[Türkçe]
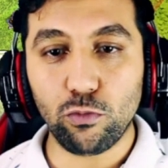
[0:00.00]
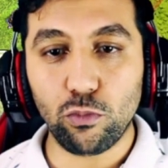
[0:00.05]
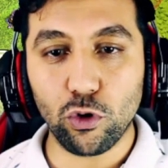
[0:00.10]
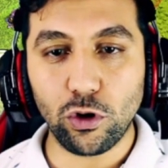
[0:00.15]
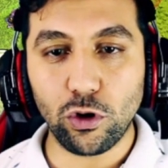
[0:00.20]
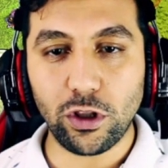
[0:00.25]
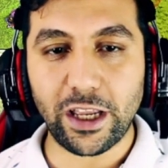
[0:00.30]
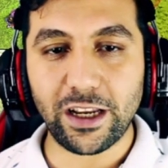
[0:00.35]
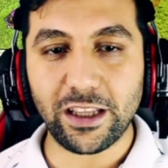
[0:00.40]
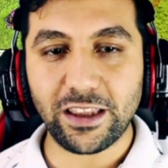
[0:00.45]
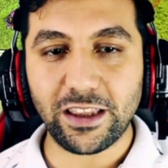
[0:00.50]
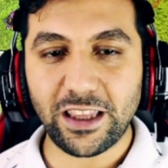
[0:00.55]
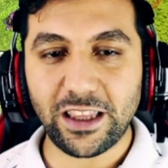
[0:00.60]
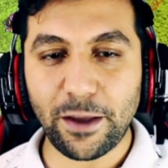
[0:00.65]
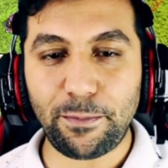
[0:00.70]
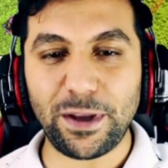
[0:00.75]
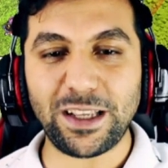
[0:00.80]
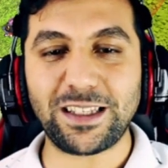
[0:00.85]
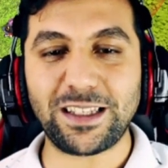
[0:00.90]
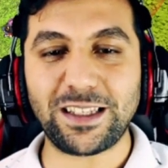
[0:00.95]
bunların
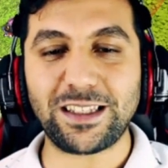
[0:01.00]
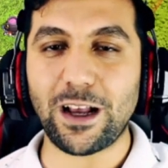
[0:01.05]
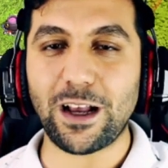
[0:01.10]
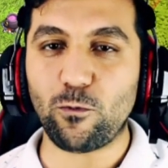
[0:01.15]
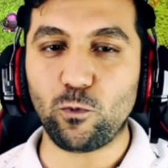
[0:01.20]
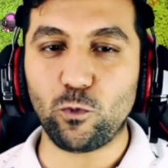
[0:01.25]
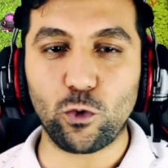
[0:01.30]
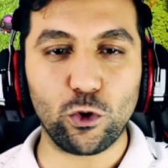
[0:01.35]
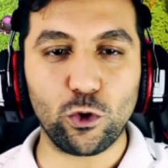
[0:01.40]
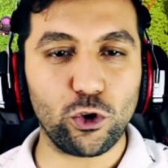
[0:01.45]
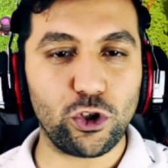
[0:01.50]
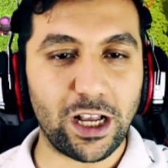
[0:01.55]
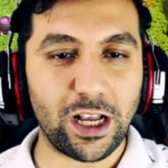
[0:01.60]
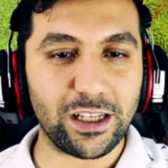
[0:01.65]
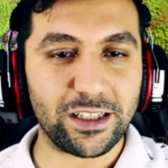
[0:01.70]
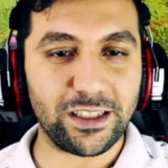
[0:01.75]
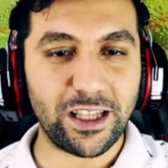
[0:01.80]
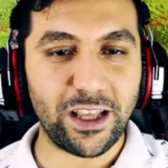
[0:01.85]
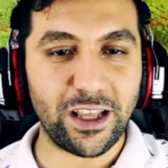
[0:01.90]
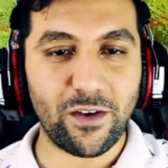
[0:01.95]
depesine
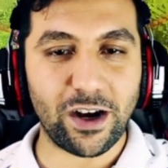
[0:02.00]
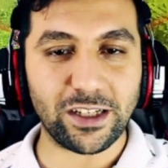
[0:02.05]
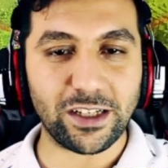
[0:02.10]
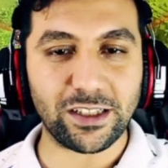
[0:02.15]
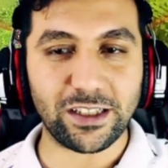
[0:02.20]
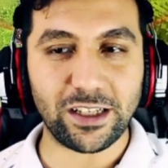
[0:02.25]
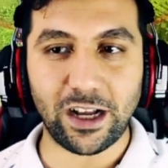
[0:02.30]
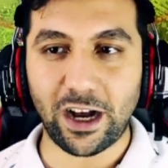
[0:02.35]
vuracağız. Ne varsa